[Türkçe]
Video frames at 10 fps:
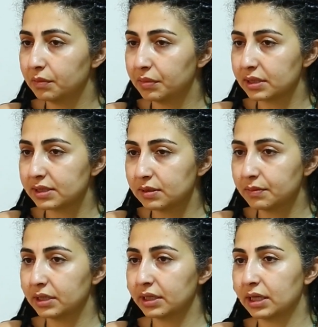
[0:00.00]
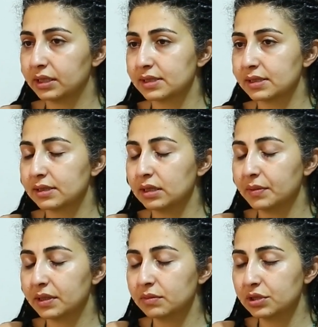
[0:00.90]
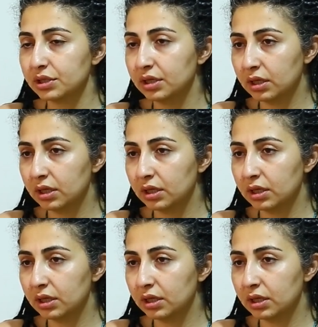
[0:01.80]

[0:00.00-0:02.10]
Parasının bana iadesini talep etmiş.